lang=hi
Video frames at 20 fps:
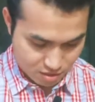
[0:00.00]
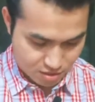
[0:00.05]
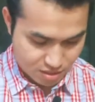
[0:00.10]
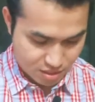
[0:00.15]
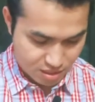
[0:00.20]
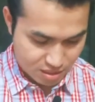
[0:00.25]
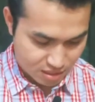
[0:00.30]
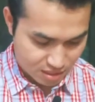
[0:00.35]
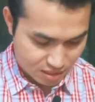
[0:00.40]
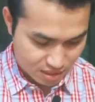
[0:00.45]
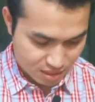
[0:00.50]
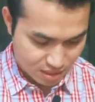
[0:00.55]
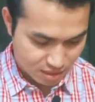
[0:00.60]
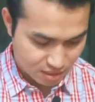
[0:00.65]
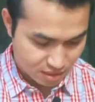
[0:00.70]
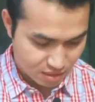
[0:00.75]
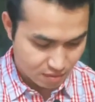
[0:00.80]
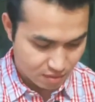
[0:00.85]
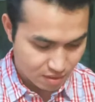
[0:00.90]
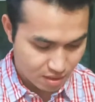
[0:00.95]
चार्जिंग
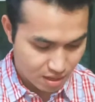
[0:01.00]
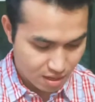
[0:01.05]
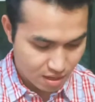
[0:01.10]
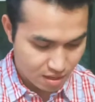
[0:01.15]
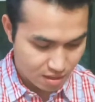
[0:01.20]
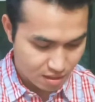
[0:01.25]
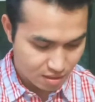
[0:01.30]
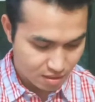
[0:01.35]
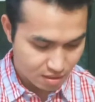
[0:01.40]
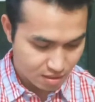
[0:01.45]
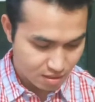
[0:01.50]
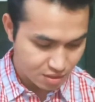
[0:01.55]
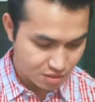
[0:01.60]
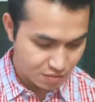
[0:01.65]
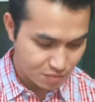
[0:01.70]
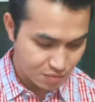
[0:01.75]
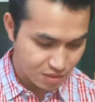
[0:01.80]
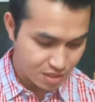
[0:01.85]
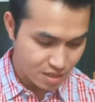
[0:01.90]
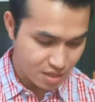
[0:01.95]
करने वाला
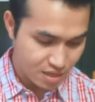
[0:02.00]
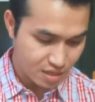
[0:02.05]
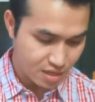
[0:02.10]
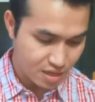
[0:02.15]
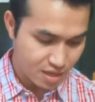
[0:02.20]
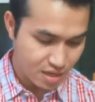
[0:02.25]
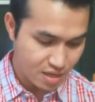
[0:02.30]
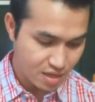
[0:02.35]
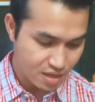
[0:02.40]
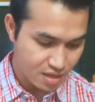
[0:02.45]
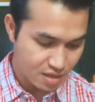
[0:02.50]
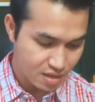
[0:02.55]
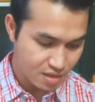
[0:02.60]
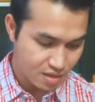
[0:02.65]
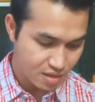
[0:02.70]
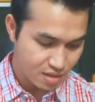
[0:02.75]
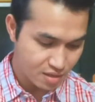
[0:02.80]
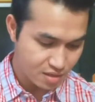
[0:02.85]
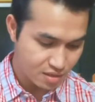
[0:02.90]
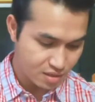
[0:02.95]
इसमें दिया गया है
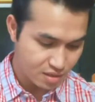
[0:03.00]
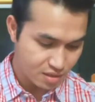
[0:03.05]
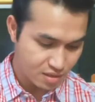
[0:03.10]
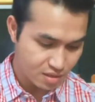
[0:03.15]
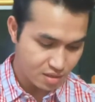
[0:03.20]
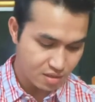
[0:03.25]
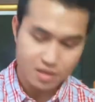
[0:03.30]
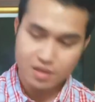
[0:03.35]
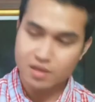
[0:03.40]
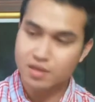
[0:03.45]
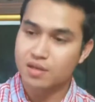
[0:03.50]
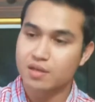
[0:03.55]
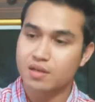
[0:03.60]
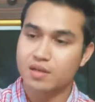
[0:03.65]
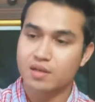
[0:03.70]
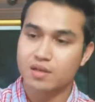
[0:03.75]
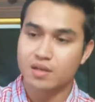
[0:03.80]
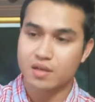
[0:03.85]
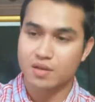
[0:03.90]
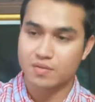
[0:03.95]
ठीक है ना
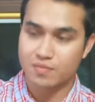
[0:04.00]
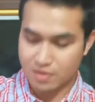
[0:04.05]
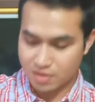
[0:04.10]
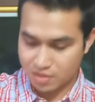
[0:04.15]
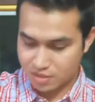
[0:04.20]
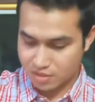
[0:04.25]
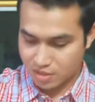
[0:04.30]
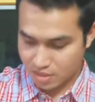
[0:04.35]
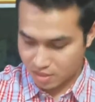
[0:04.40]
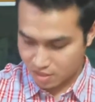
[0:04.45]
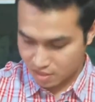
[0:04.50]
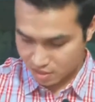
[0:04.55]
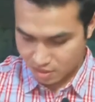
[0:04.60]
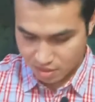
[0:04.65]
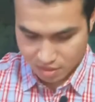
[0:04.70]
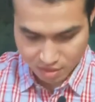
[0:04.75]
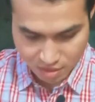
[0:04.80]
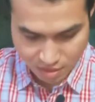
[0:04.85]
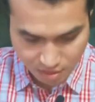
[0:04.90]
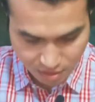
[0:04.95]
काफ़ी अच्छा है
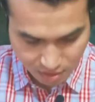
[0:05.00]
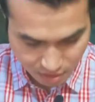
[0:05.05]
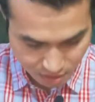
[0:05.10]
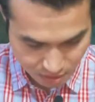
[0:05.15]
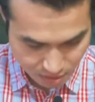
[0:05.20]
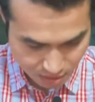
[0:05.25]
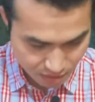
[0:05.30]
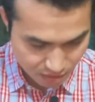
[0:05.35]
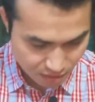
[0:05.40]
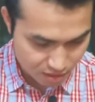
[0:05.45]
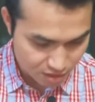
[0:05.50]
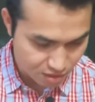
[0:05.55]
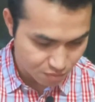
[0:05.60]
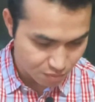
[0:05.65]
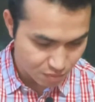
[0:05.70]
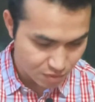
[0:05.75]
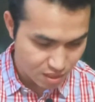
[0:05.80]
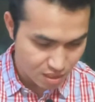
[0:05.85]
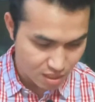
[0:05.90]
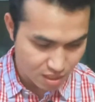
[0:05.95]
लेकिन
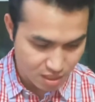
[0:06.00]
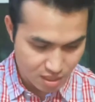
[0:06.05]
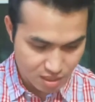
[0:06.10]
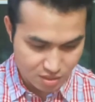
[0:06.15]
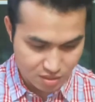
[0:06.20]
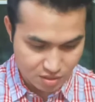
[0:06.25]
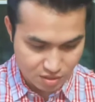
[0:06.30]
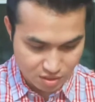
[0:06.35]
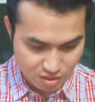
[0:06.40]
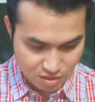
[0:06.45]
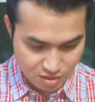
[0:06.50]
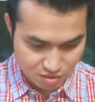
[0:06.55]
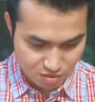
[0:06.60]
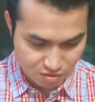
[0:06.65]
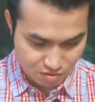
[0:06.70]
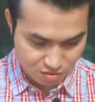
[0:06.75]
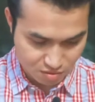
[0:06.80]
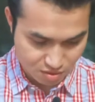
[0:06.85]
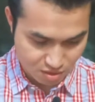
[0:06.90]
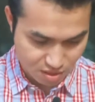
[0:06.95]
इसमें एक चीज़
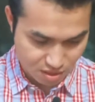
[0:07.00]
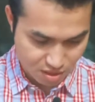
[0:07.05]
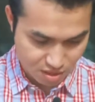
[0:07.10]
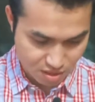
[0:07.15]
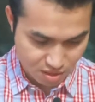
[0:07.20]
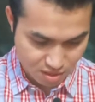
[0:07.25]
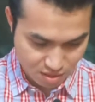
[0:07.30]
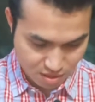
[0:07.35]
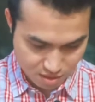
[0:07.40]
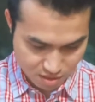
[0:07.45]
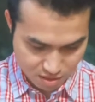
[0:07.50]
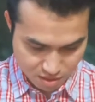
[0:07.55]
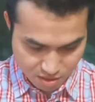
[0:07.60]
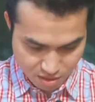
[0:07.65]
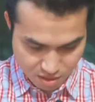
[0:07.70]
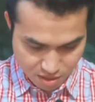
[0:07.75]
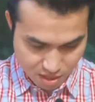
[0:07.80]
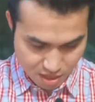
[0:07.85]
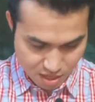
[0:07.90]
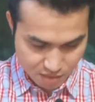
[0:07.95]
जो तो है
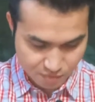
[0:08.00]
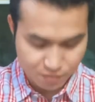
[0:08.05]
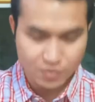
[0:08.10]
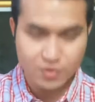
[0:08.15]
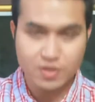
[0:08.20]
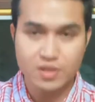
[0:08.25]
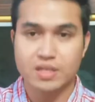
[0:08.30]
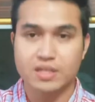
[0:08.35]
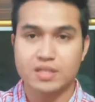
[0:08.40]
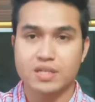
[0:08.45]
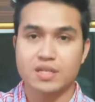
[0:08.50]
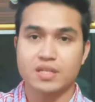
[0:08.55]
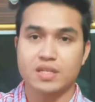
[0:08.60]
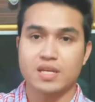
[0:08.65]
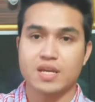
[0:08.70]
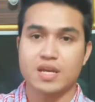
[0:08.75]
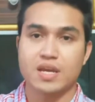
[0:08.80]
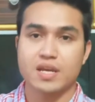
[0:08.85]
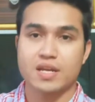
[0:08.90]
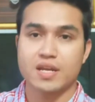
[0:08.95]
हेडफोन नज़र
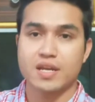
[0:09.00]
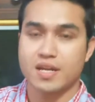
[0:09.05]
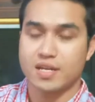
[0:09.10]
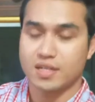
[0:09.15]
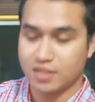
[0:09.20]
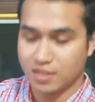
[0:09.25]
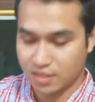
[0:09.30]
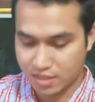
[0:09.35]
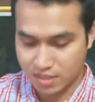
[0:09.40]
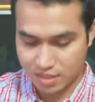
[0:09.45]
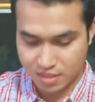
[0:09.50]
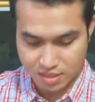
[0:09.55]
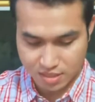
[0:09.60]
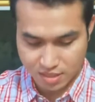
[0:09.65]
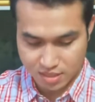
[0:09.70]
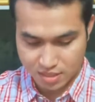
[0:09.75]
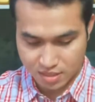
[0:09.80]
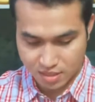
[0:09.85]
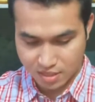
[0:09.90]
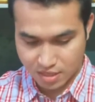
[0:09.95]
नहीं आ रहा है हेडसेट नहीं
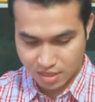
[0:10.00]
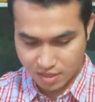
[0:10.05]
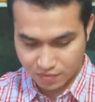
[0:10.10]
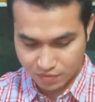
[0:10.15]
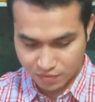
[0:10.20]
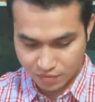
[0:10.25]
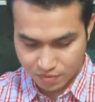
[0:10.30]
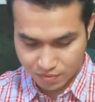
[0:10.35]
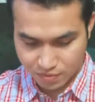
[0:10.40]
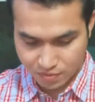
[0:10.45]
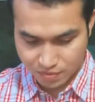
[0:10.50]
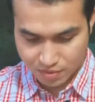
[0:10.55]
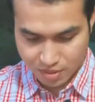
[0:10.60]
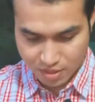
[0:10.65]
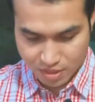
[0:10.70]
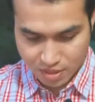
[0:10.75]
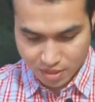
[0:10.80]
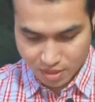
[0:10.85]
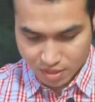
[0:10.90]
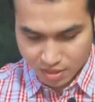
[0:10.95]
जैसे हेडफोन
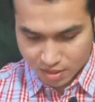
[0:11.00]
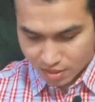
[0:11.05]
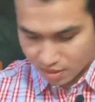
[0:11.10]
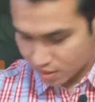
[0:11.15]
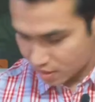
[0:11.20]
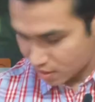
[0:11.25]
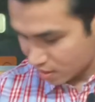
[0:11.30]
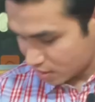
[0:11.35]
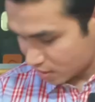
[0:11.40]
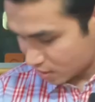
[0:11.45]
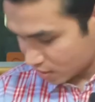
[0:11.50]
ये